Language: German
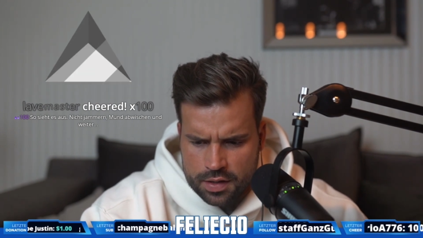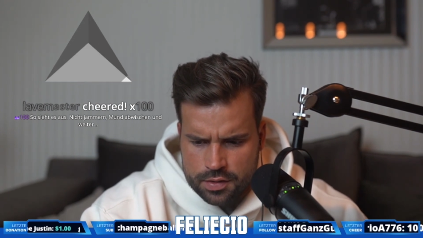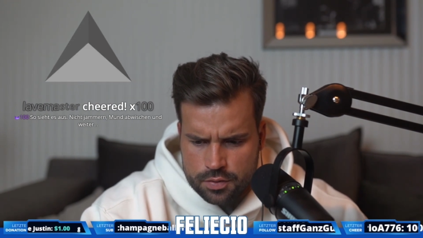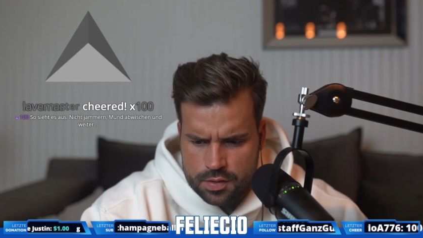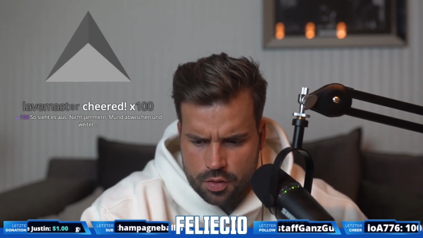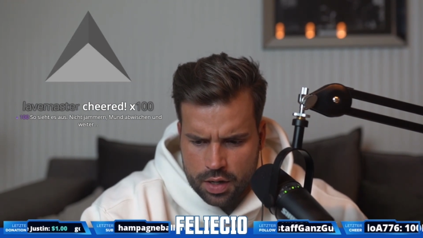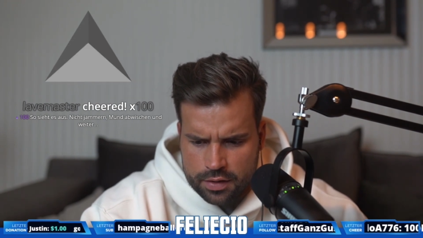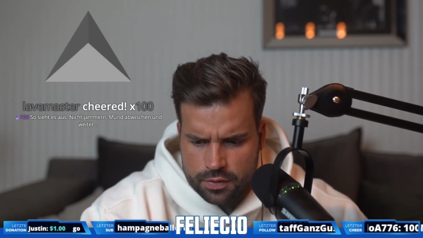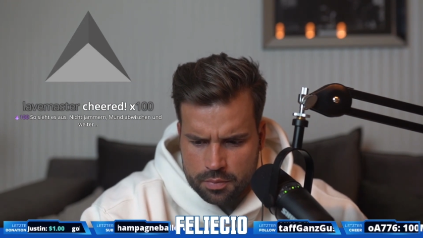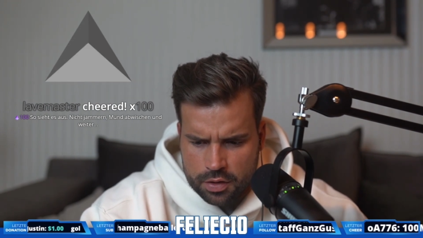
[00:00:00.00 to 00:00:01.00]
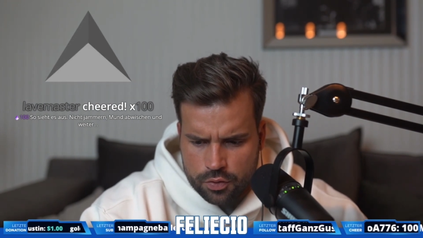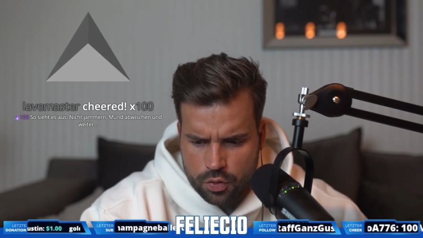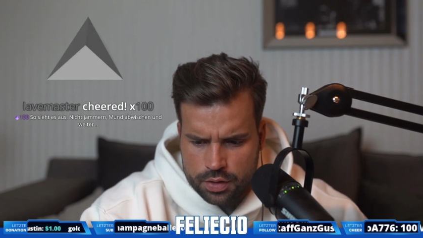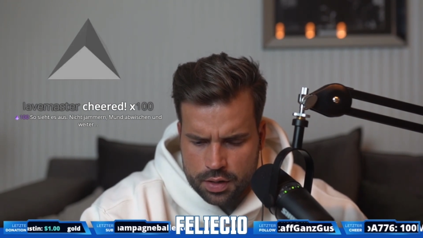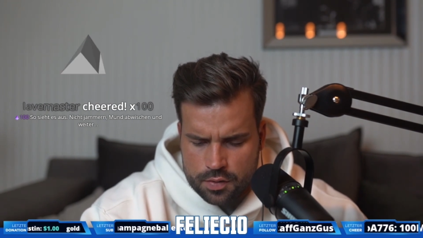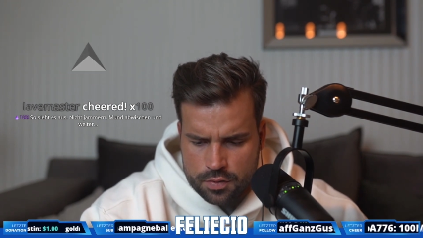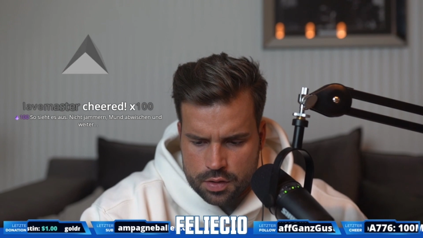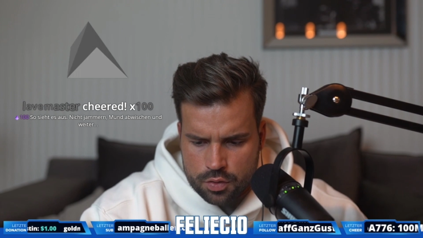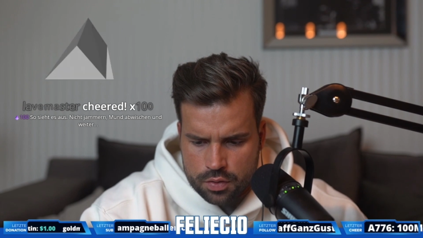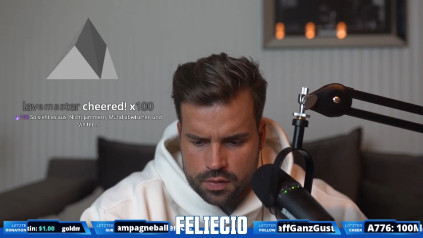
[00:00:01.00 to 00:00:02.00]
Lasst uns doch einfach mal freuen, dass
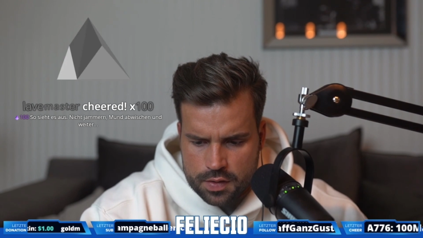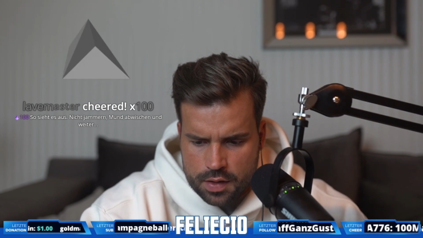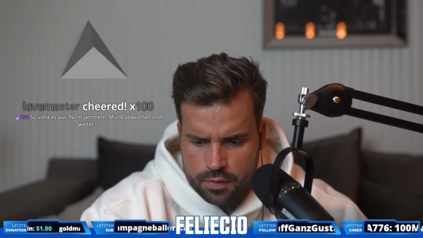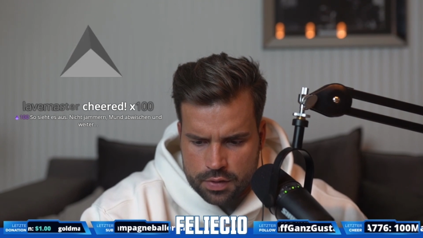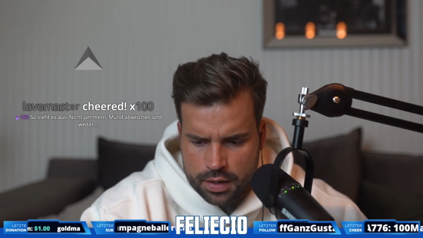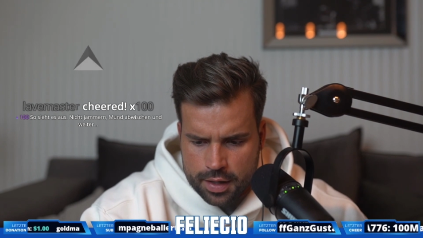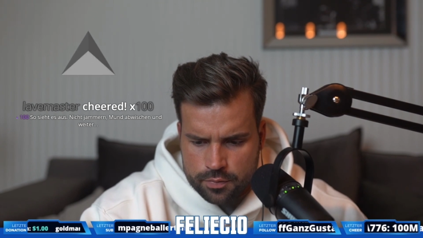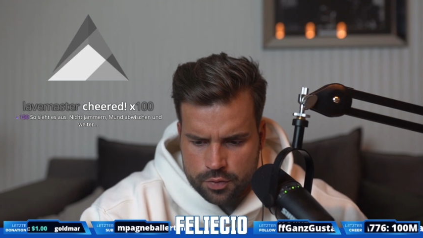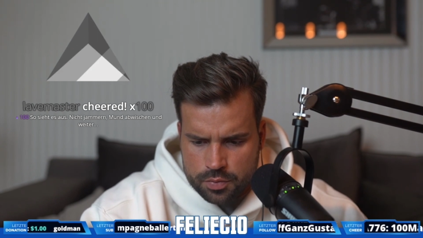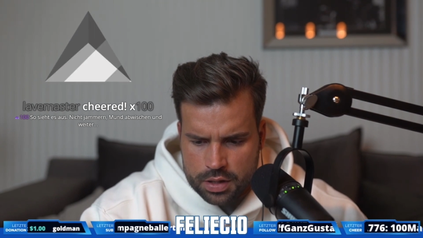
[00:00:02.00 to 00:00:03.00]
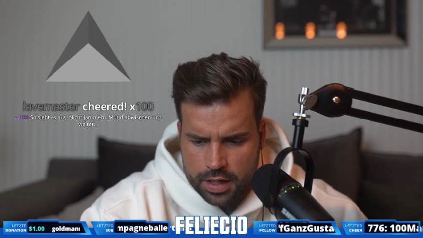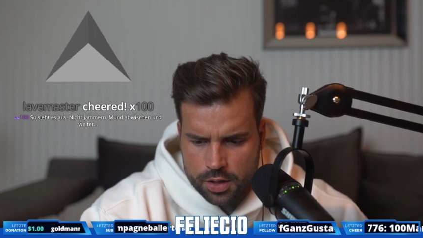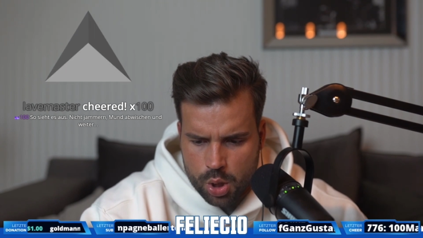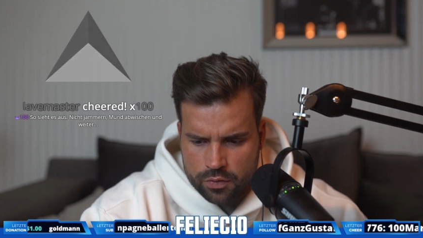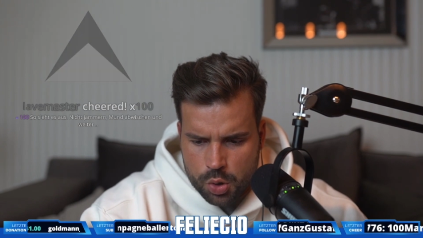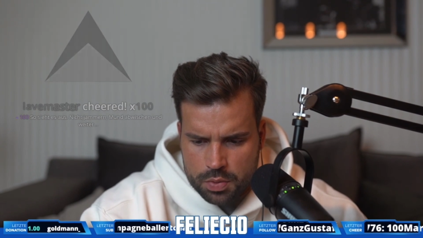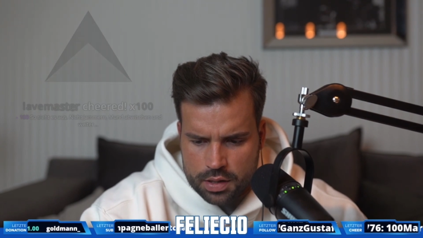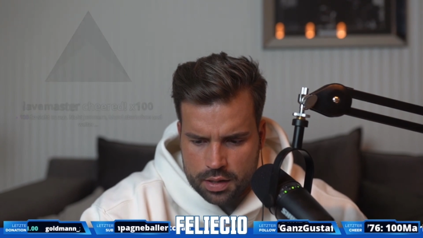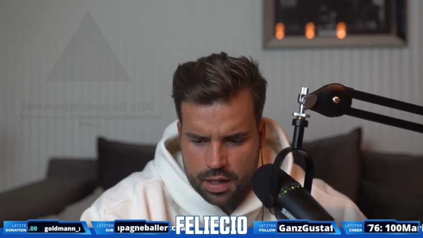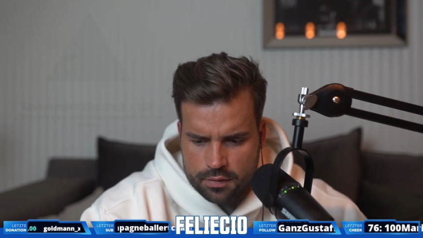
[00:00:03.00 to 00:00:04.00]
unsere Jungs äh, wieder kämpfen und mit Leidenschaft
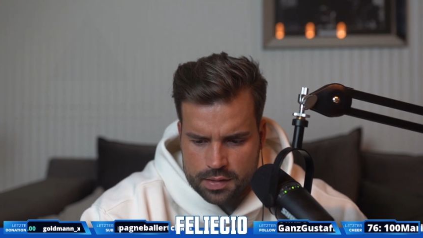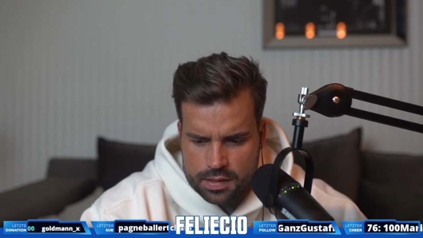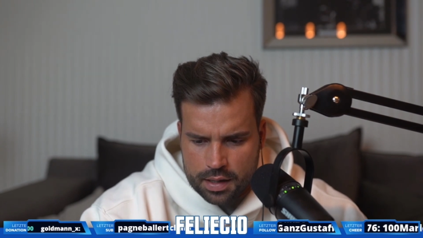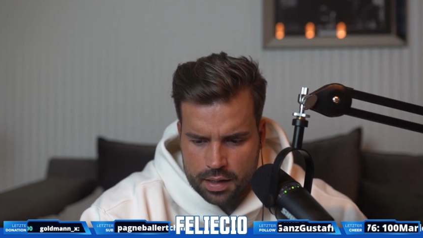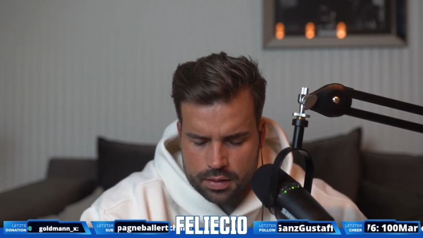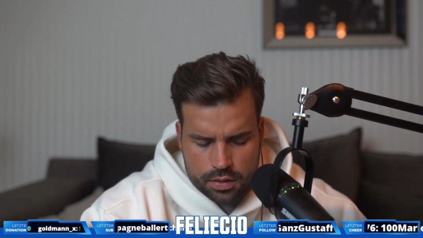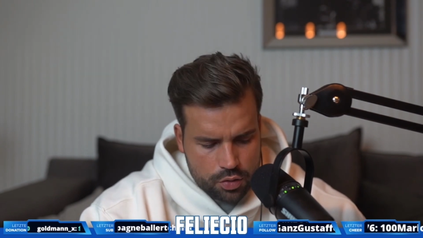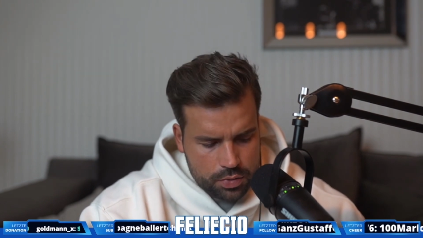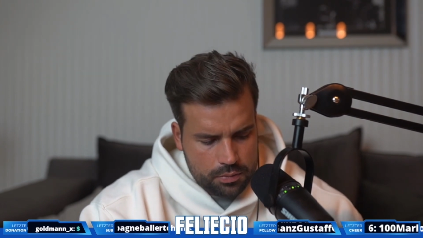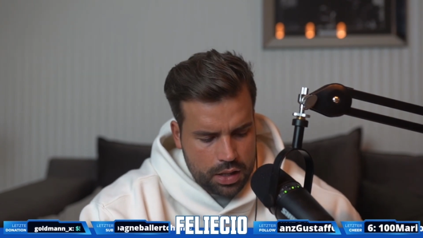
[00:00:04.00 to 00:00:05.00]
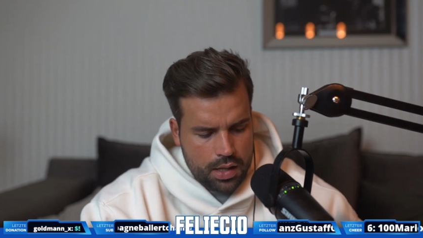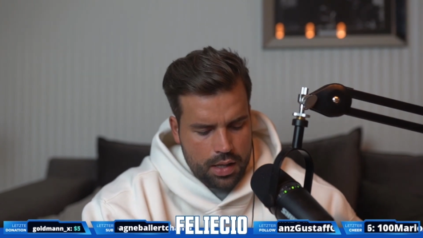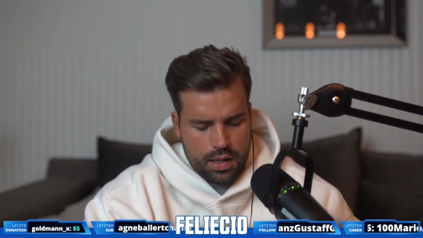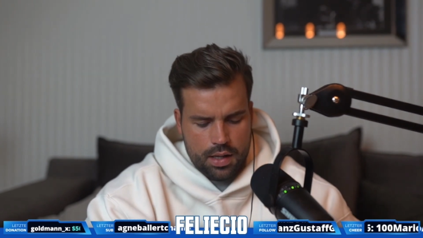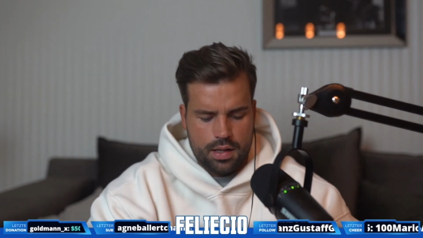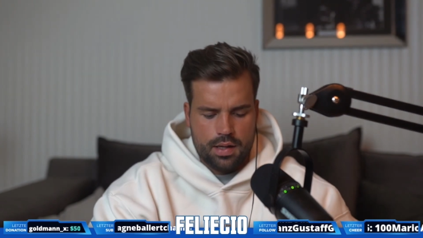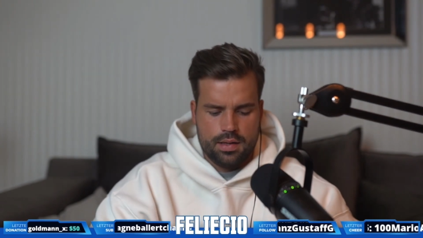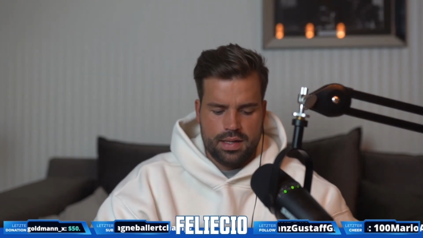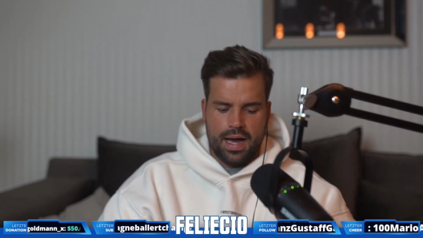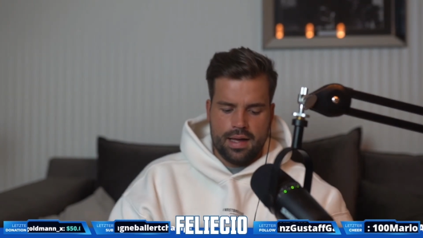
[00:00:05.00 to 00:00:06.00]
spielen, egal was die anderen Köpenick machen.
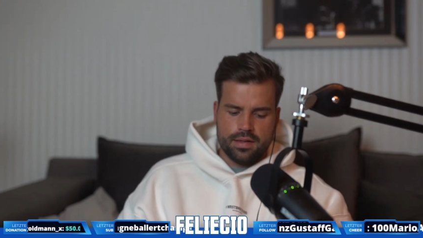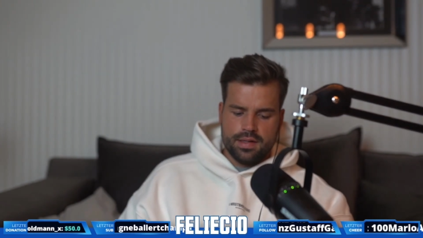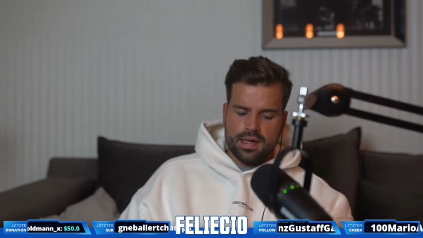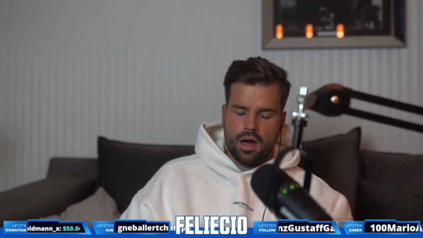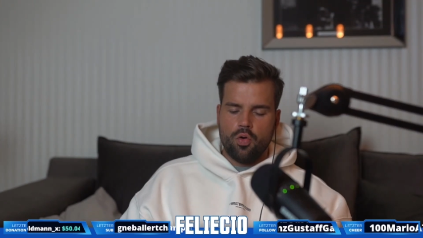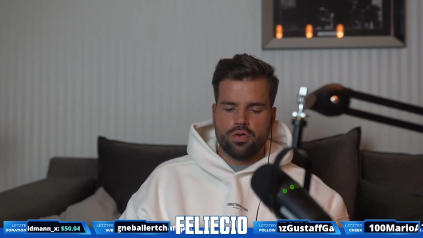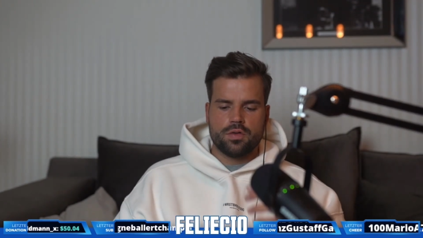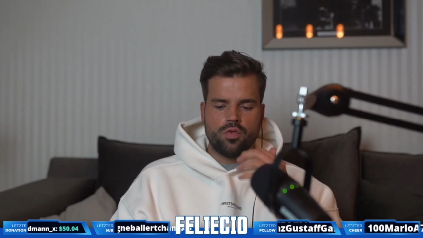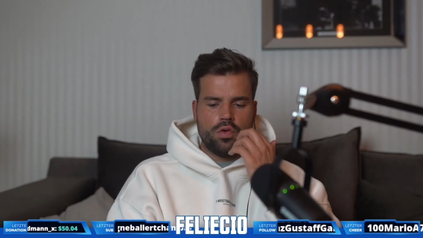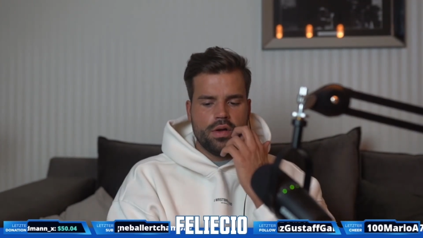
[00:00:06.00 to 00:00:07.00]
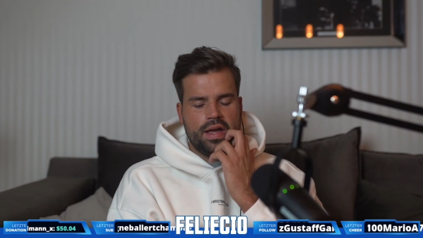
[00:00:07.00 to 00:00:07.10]
Äh, ja, ist ja auch so.